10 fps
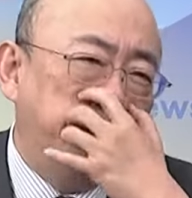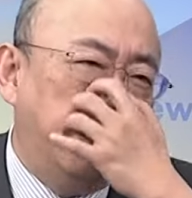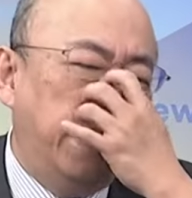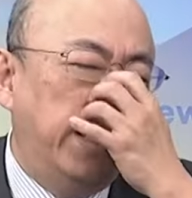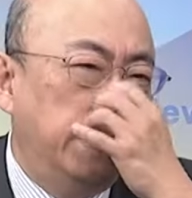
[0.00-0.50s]

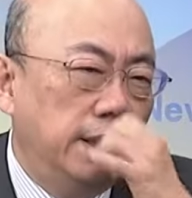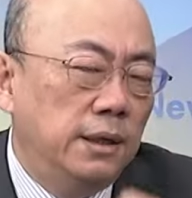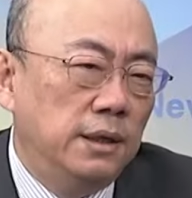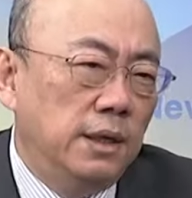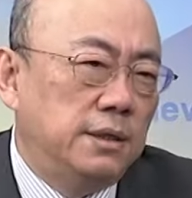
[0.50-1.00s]
嘛。是。
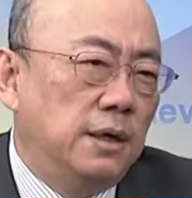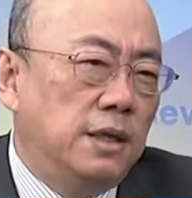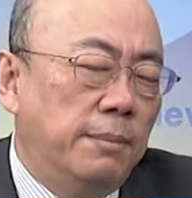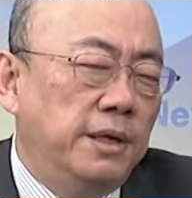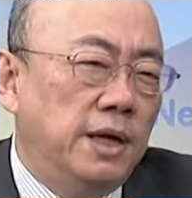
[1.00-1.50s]
那这个
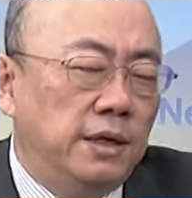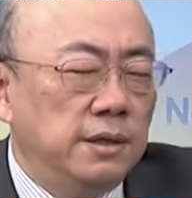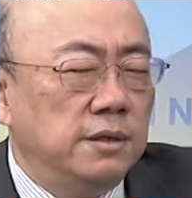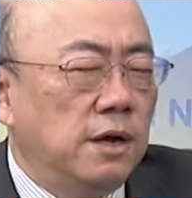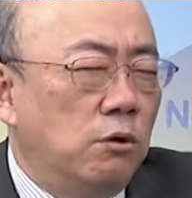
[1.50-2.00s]
坦白讲，已
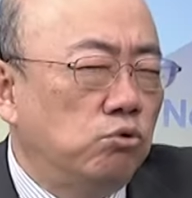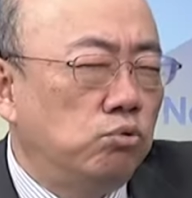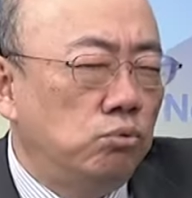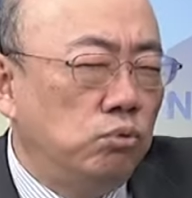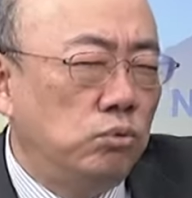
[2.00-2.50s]
经超
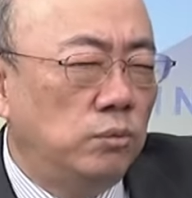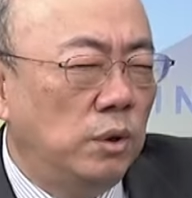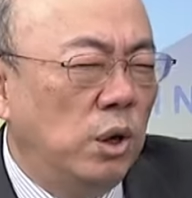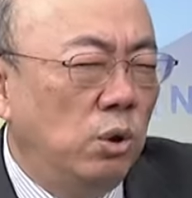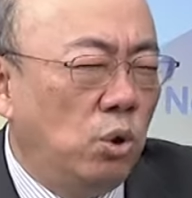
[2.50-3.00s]
出
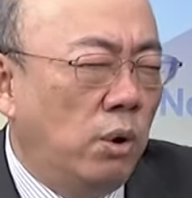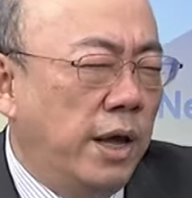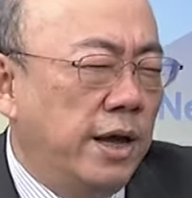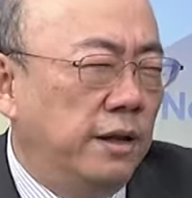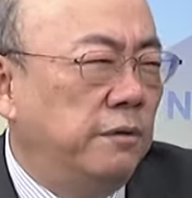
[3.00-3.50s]
东南
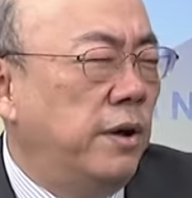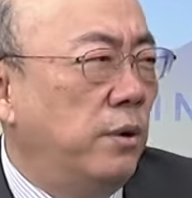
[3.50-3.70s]
亚的范